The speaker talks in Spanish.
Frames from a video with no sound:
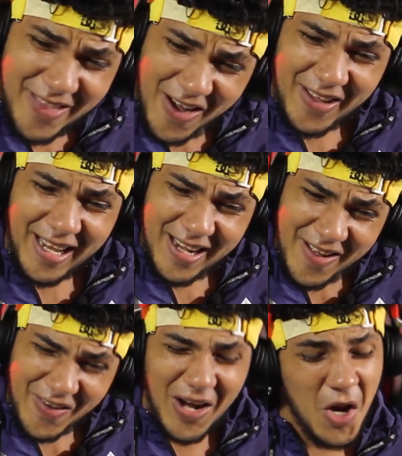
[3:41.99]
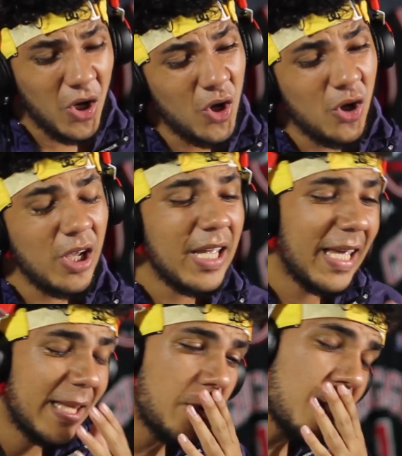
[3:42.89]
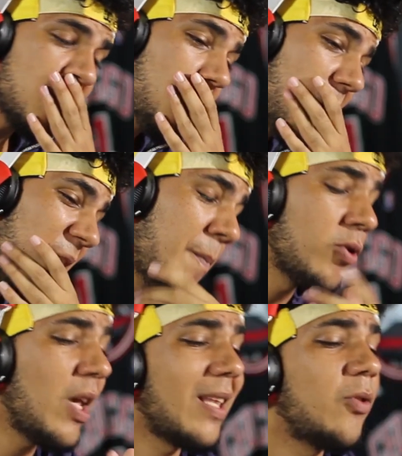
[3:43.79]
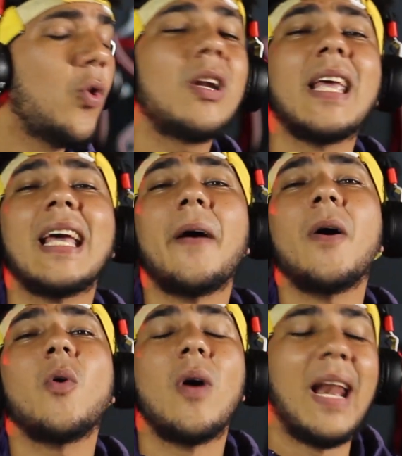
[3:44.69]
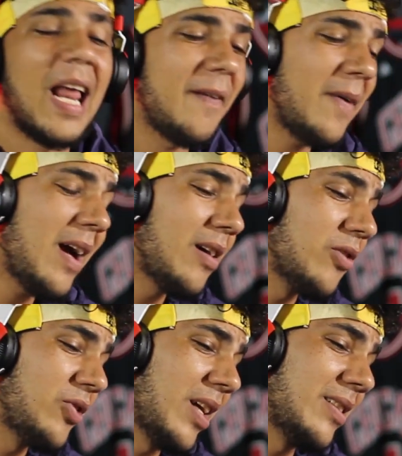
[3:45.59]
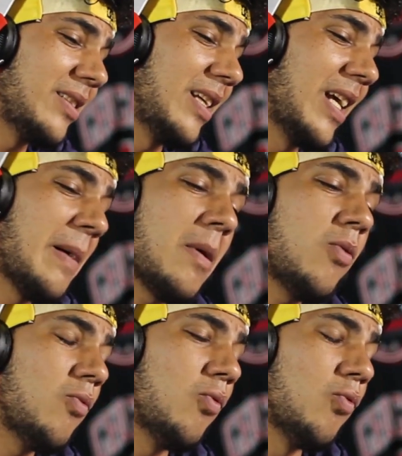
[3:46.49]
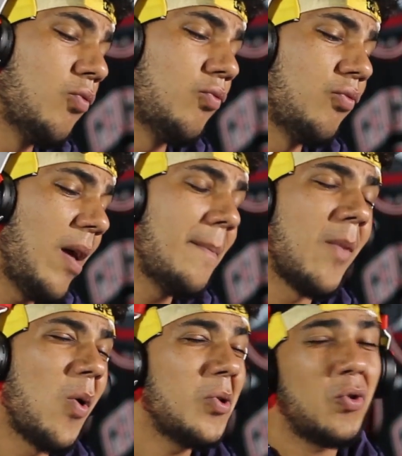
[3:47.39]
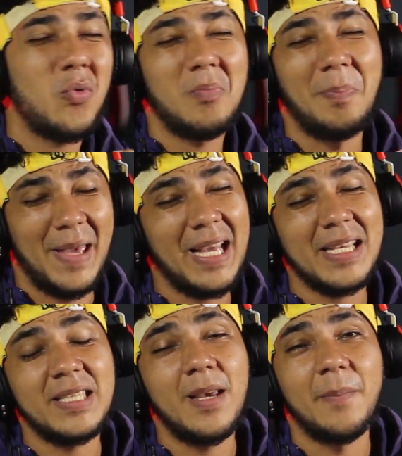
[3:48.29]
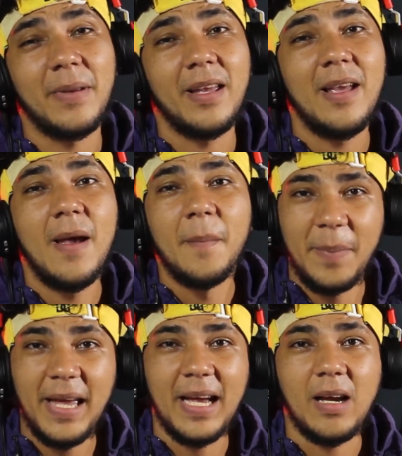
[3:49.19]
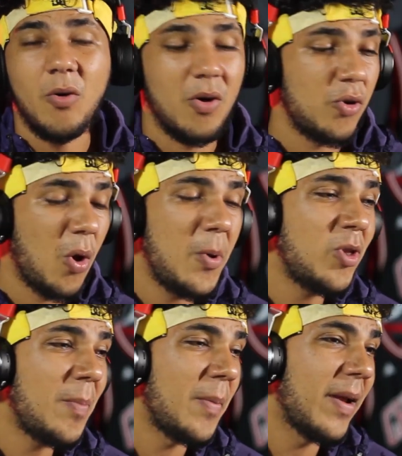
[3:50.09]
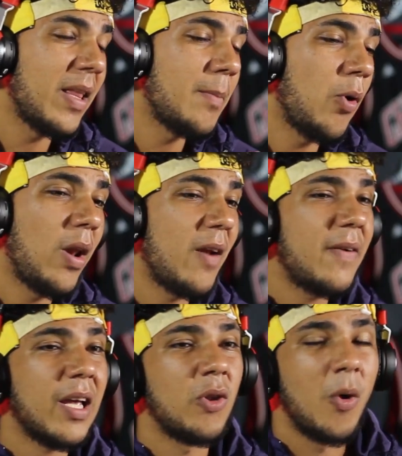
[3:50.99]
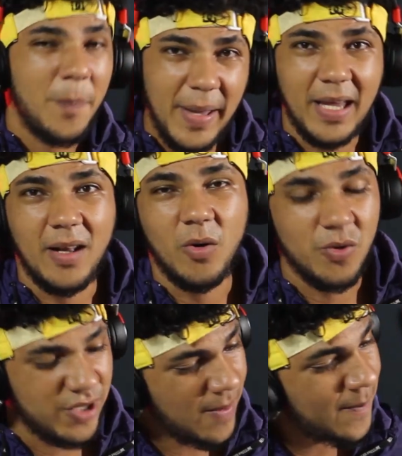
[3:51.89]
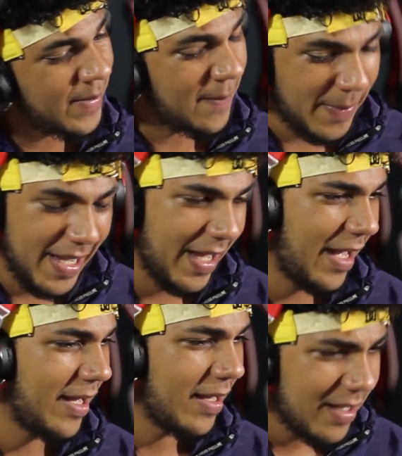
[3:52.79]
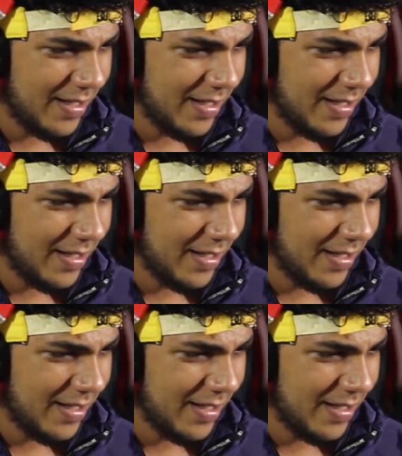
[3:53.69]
los la loco, yo creo que, que, esto va a ser un hit. O sea, todo el que graba con el alfa, o sea, si graba un, dembow, esto pega siempre. Pega. no he visto el primer dembow del alfa que no pegue, loco. Siempre pegan ahí